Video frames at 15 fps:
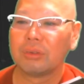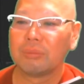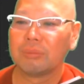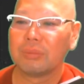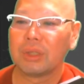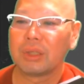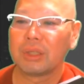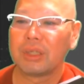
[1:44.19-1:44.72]

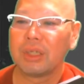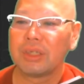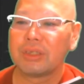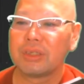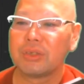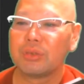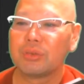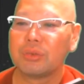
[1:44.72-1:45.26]
まあ、平
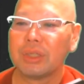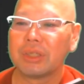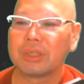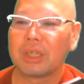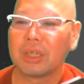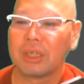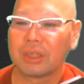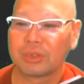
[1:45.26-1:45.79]
成10年
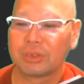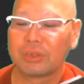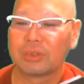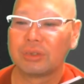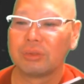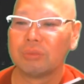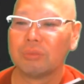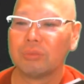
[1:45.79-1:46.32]
3
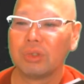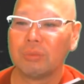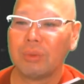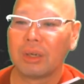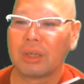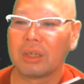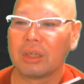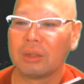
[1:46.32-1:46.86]
月もう
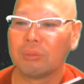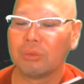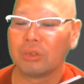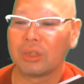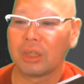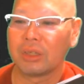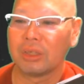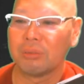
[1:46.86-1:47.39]
今から
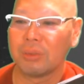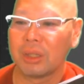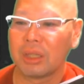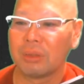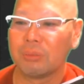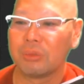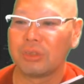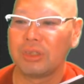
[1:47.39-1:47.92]
もう何年
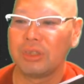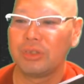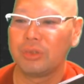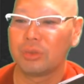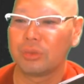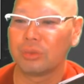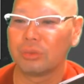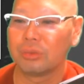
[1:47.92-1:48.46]
前や
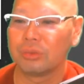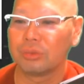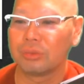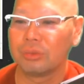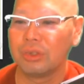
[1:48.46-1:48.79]
20